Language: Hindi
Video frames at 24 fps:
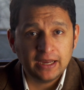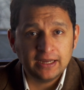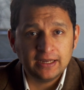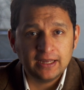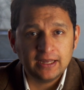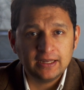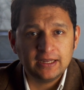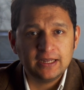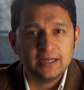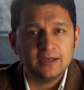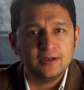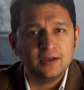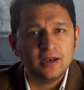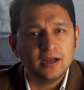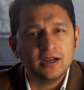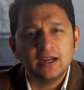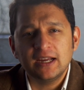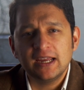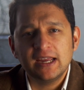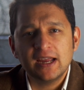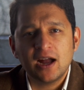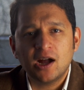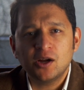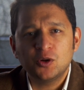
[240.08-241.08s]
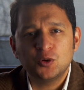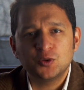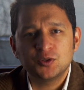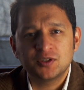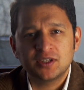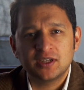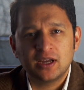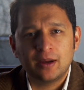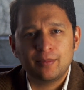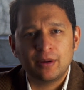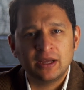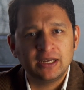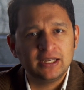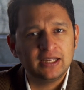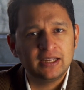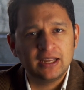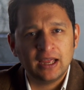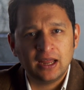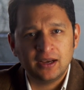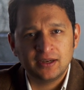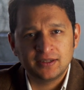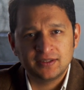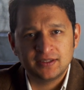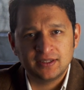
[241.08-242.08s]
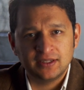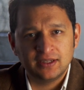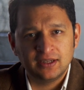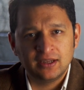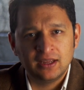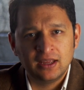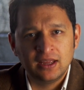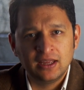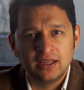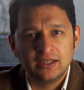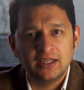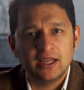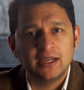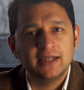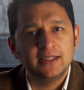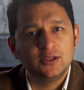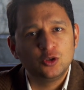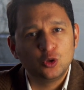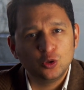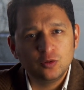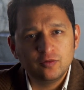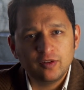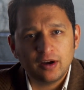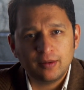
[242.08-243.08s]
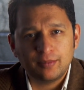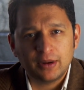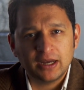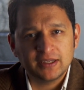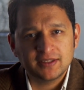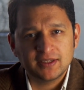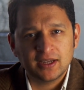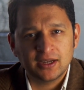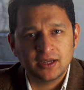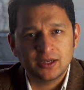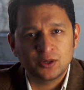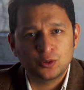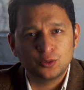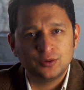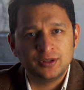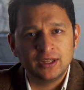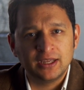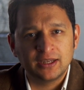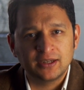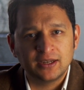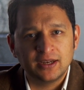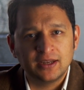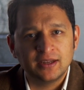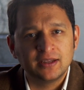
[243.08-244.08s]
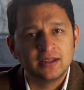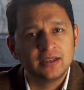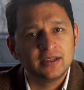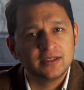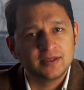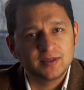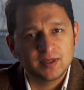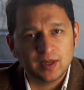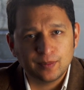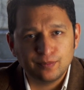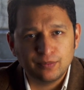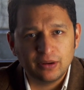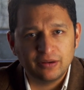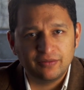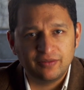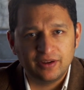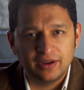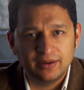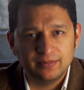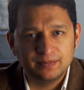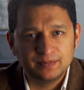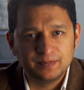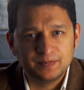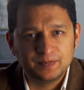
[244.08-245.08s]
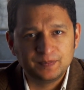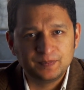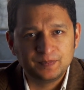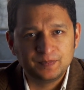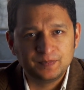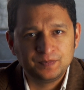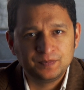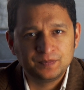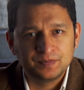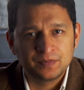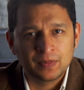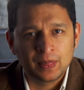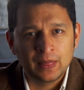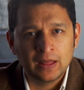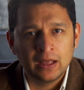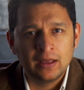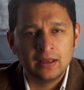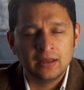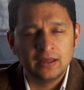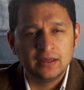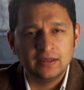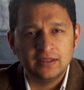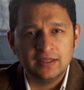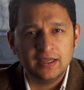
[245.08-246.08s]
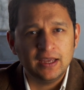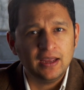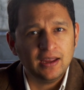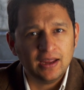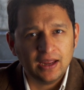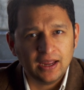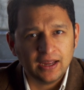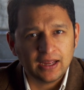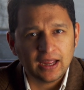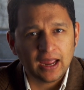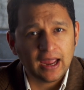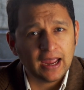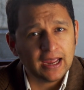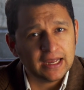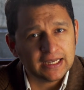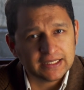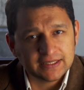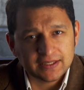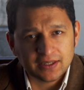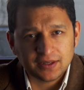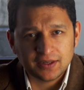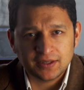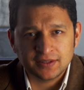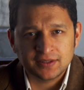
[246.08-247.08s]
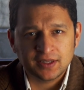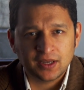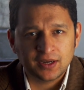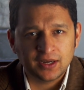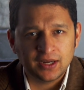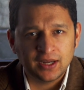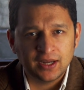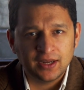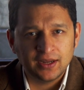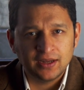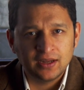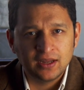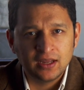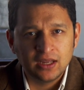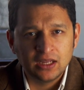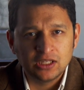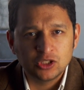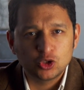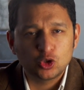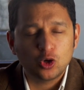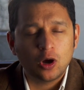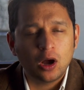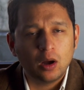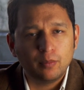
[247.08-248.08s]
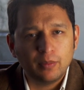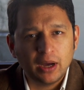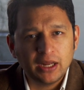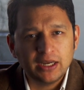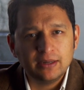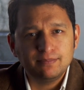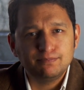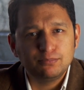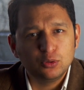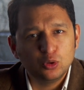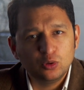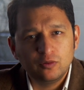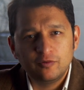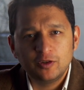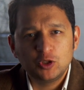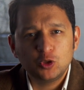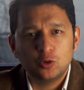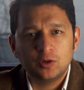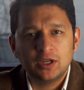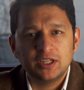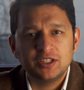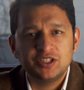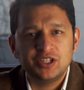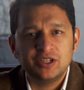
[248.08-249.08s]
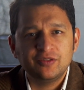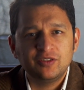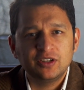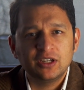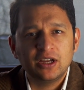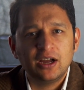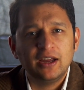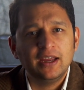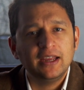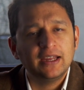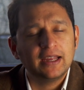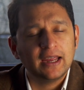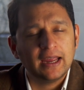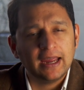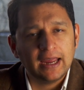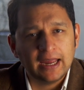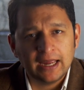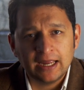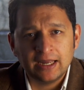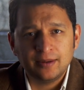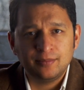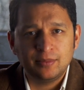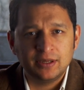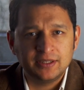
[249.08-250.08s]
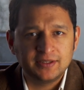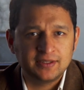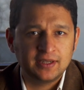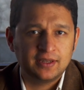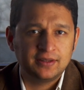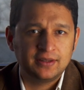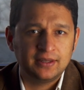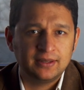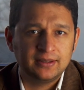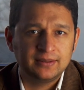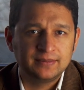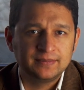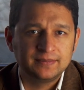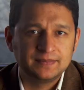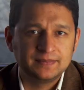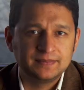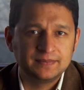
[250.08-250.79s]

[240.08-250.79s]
पाएंगे कि नंगी आंखों से हमारी गैलेक्सी यानी दुधवा महासागर को देखना संभव है ये एक ऐसा नज़ारा है जो हमारे पूर्वजों के जीवन का एक अहम हिस्सा था